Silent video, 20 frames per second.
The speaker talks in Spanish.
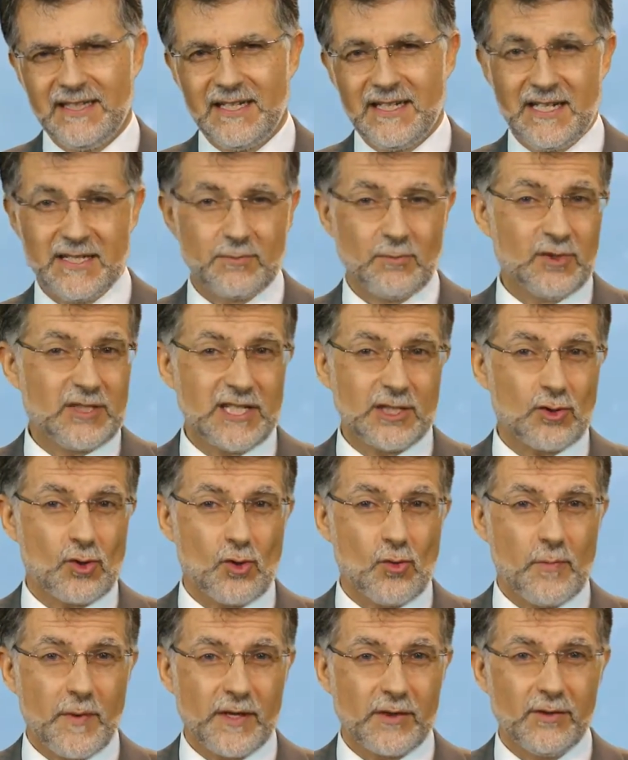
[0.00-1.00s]
las muchas
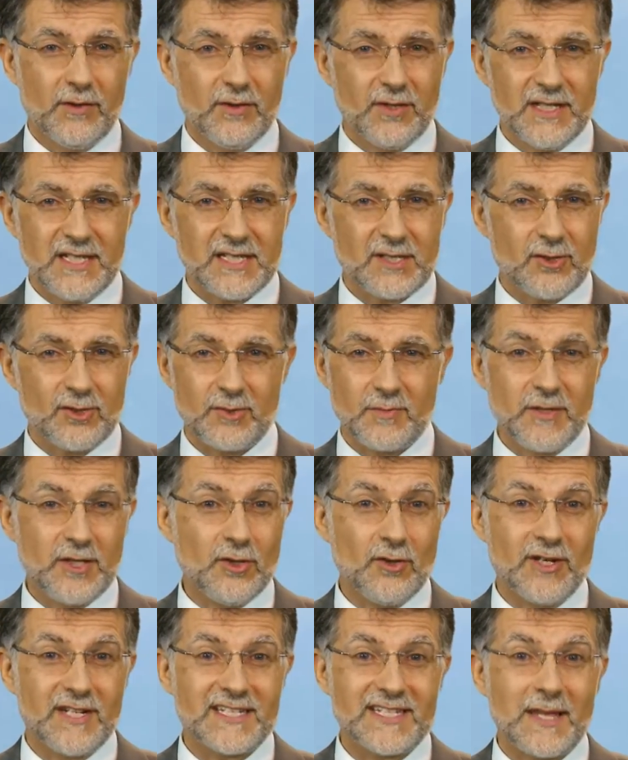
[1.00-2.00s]
ocupaciones, los
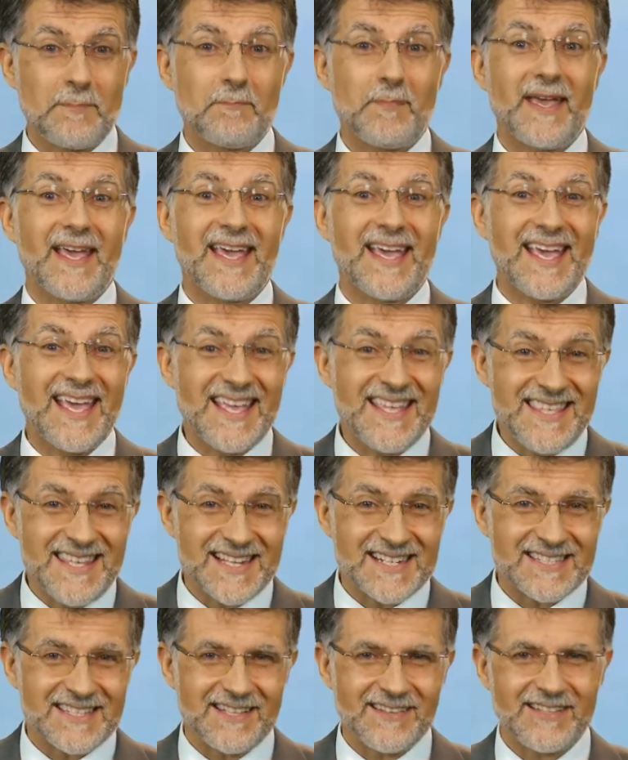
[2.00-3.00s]
millones de
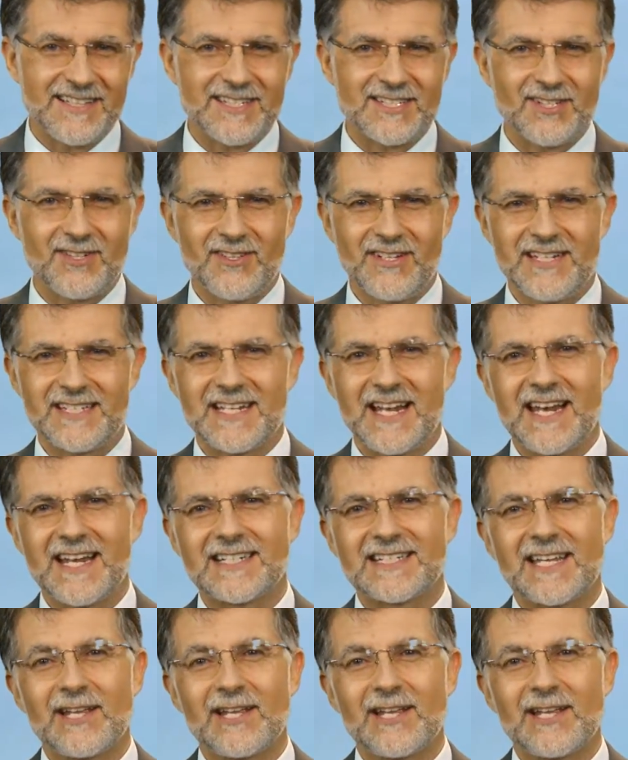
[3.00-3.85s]
pequeñas decisiones a las